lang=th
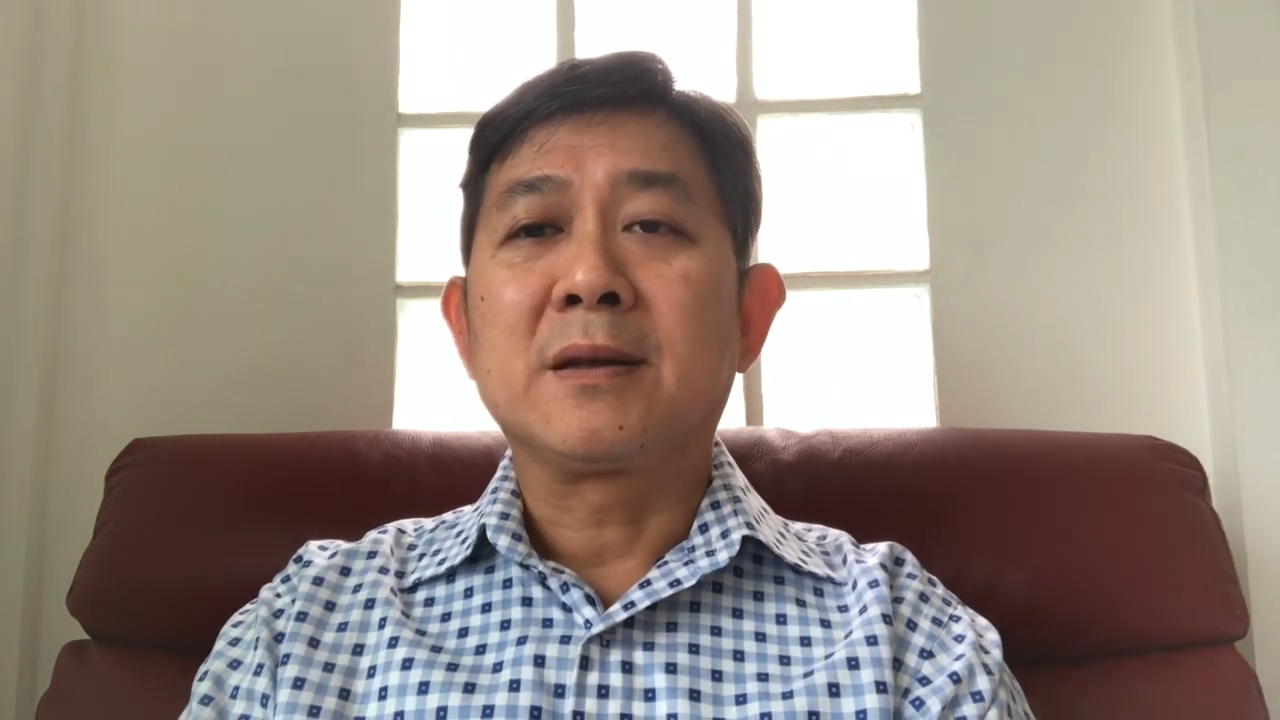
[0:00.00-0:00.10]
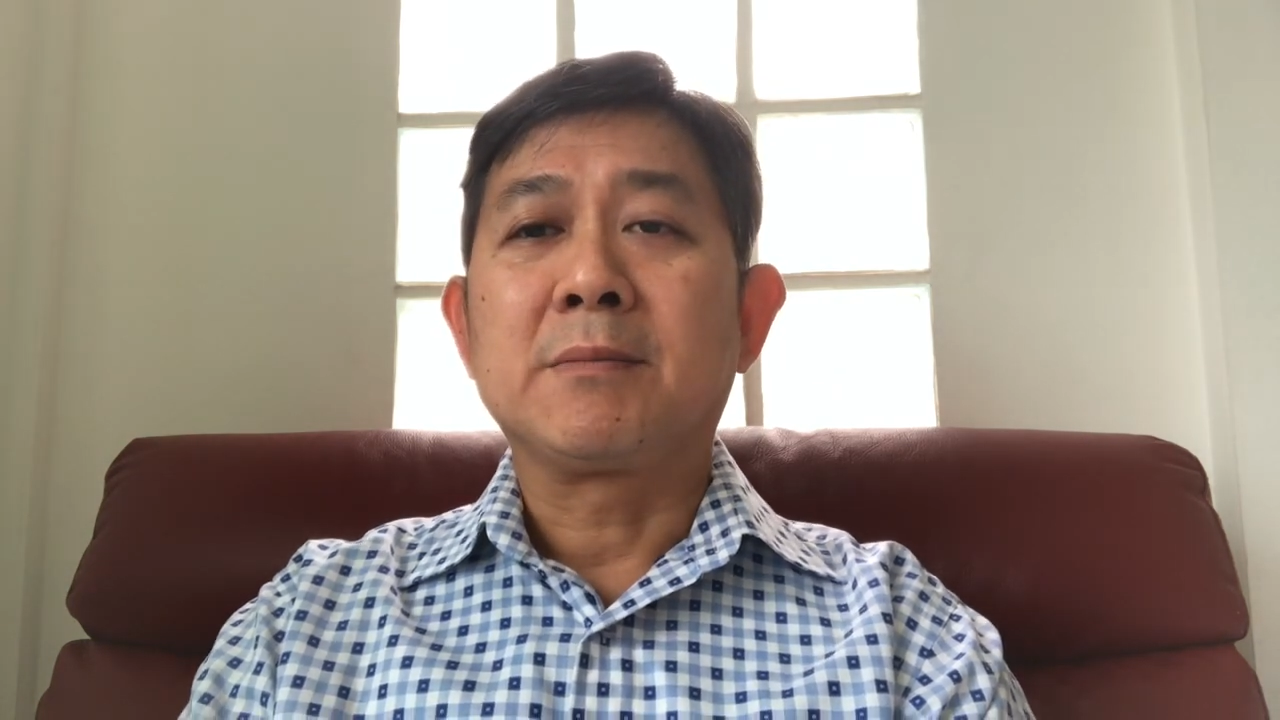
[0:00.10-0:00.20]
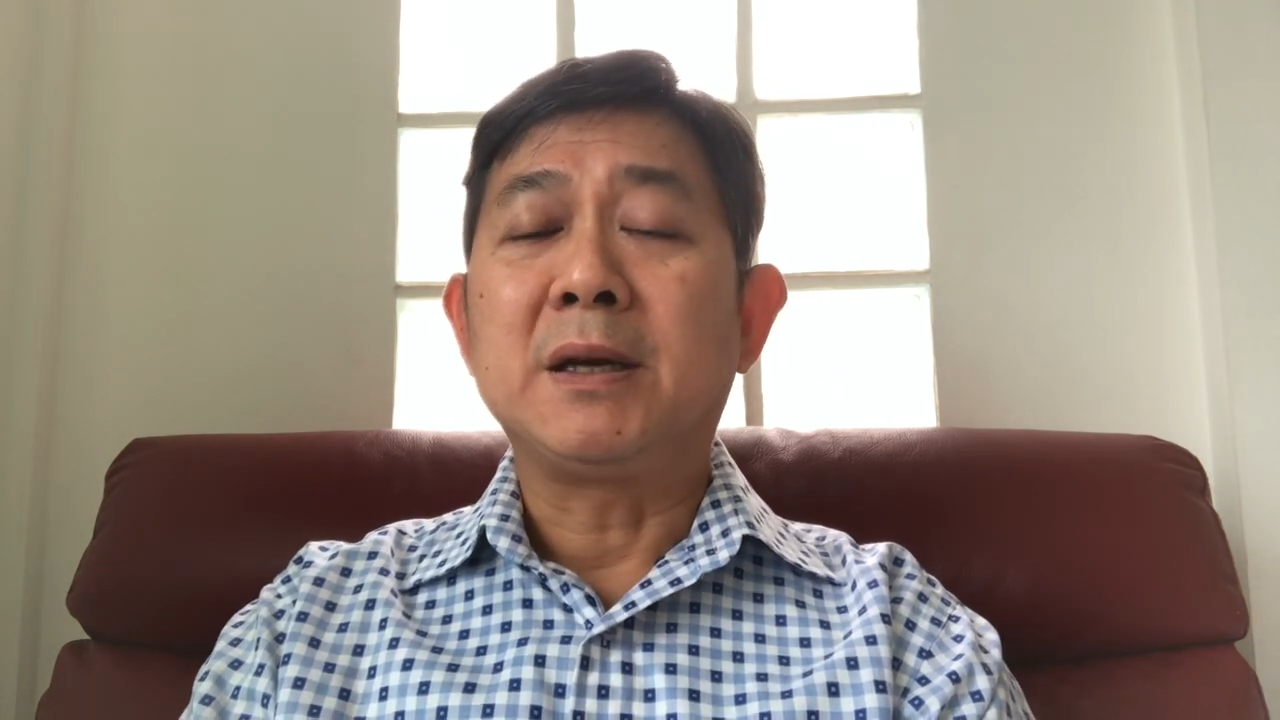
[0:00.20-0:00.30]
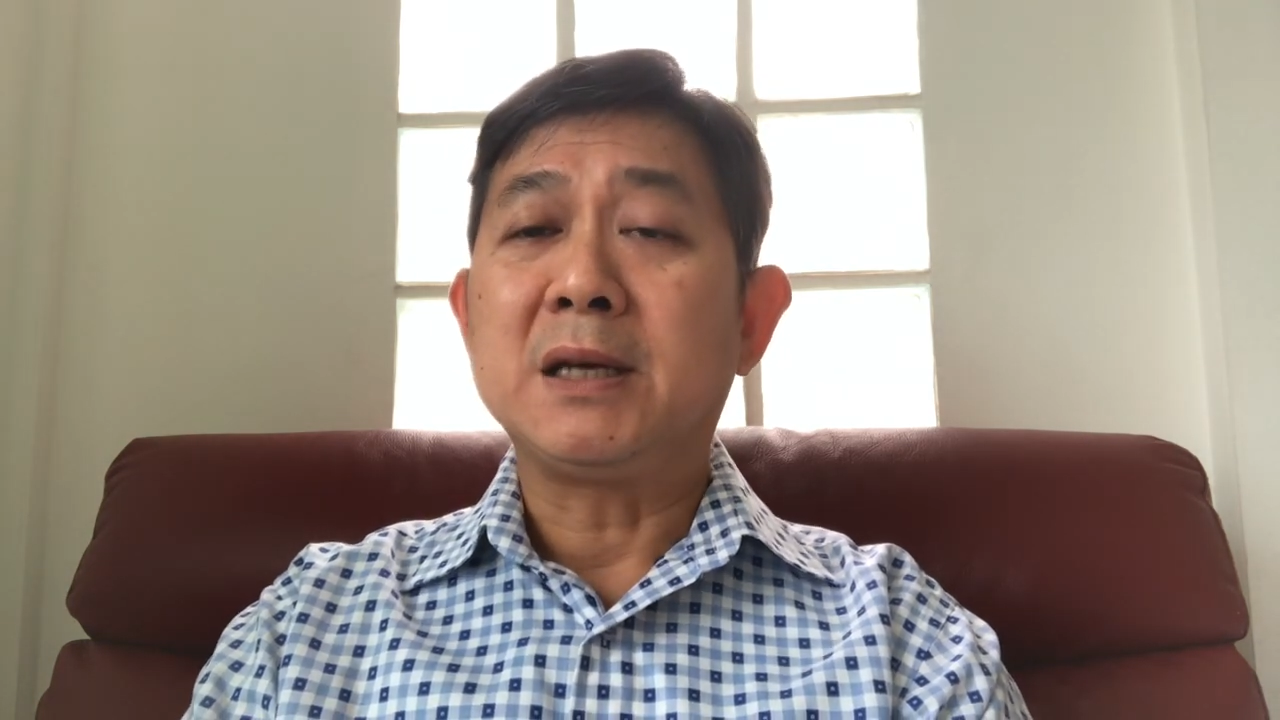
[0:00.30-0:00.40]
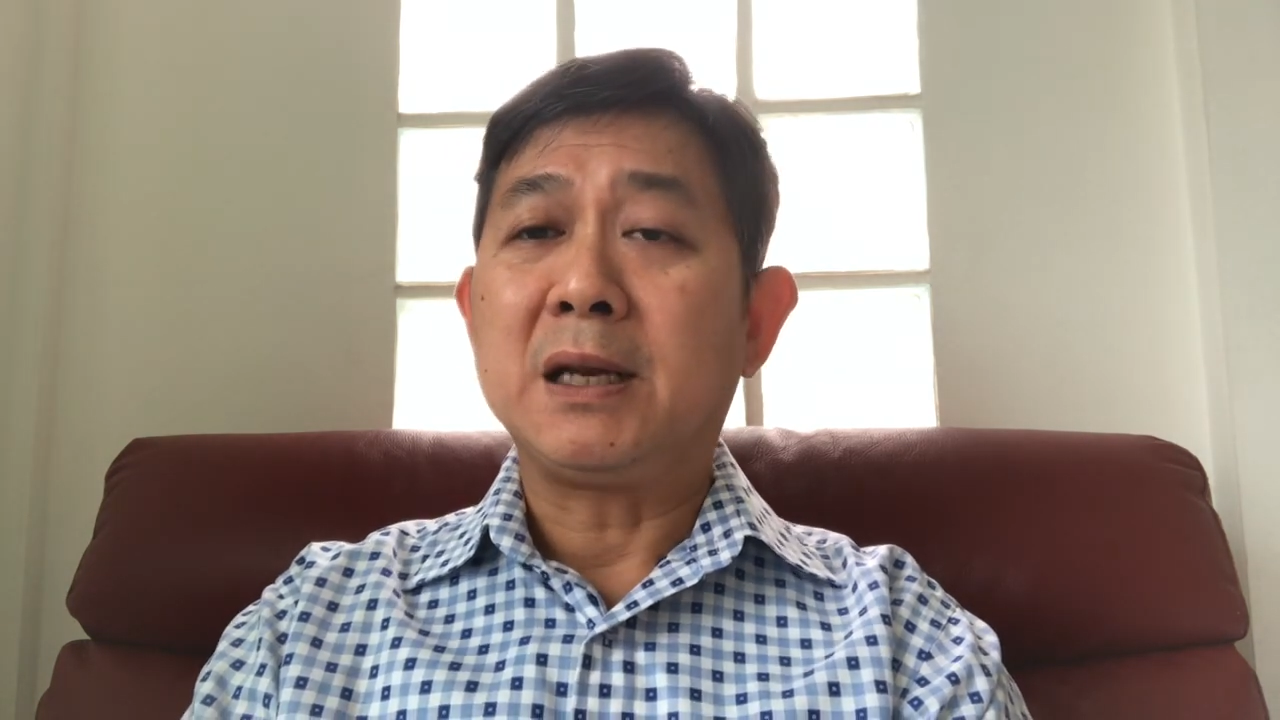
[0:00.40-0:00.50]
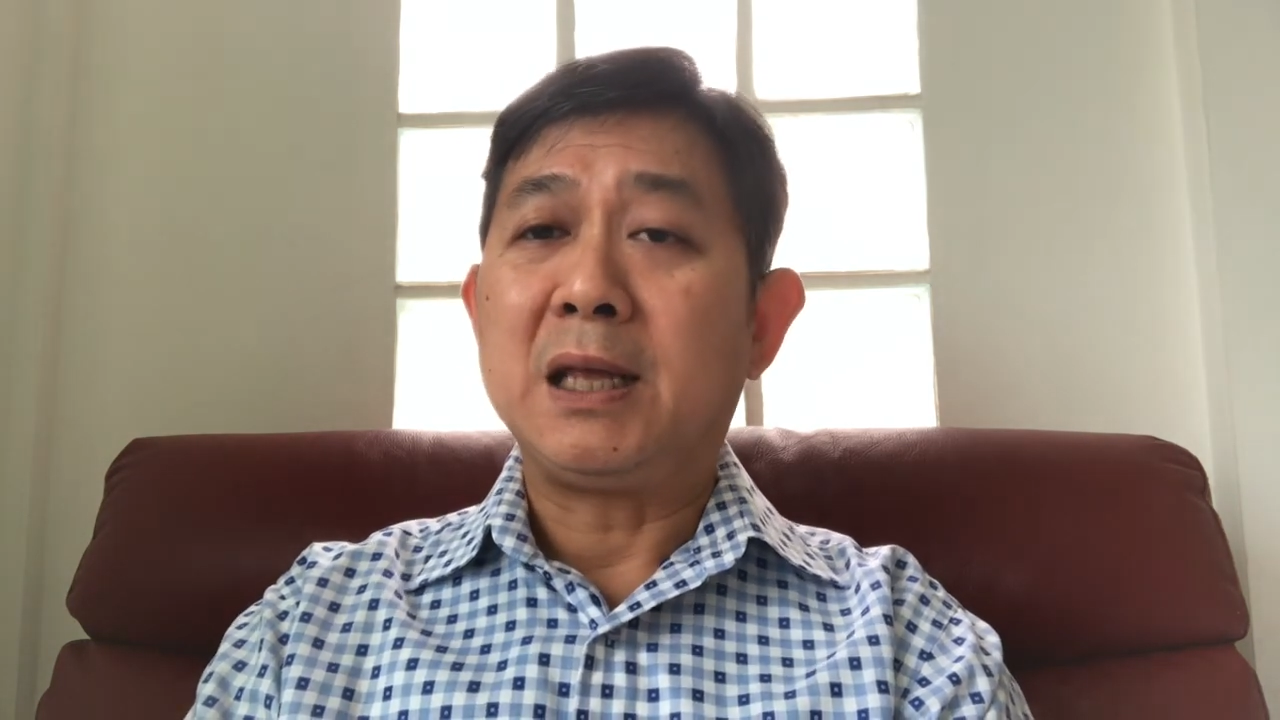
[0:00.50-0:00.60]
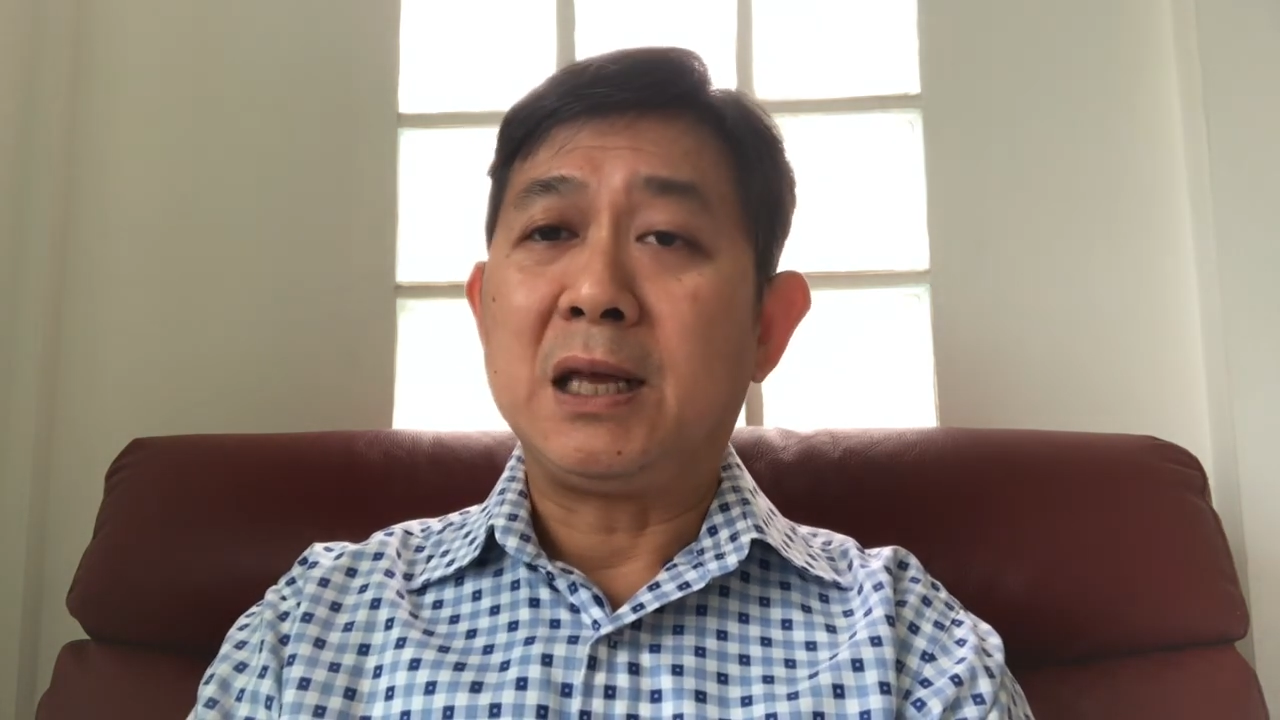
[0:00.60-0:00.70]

มันเรื่องนี้